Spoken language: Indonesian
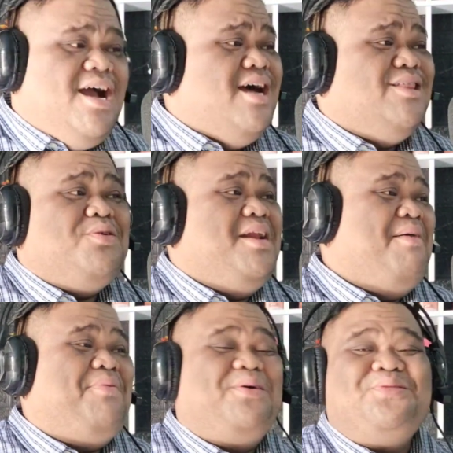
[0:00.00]
nggak tahu
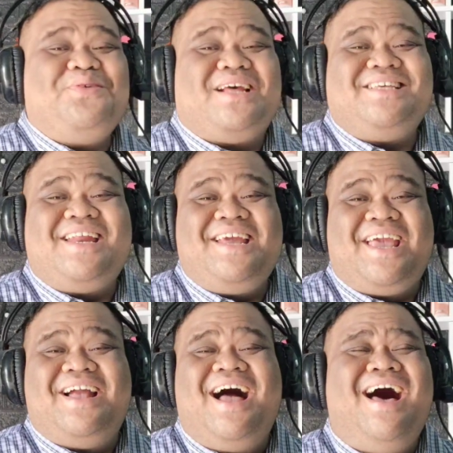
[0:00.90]
kenapa aku tuh ngerasa hari ini
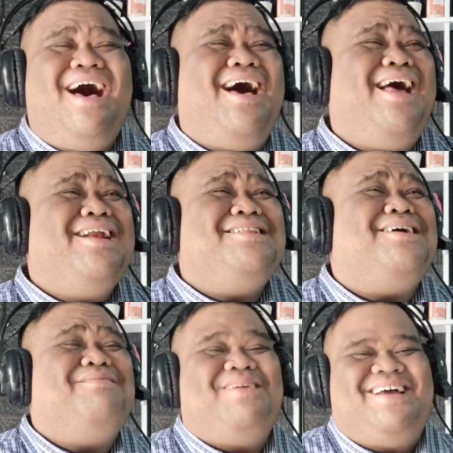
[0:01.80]
kayak
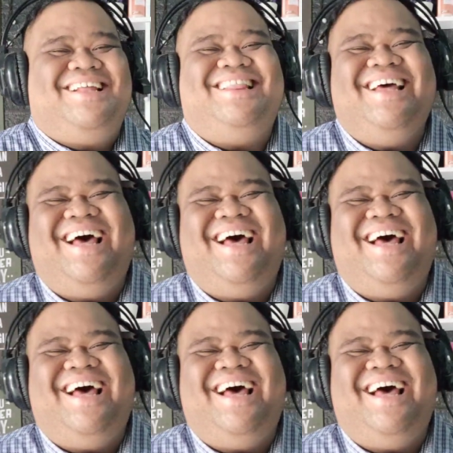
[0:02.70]
ganteng banget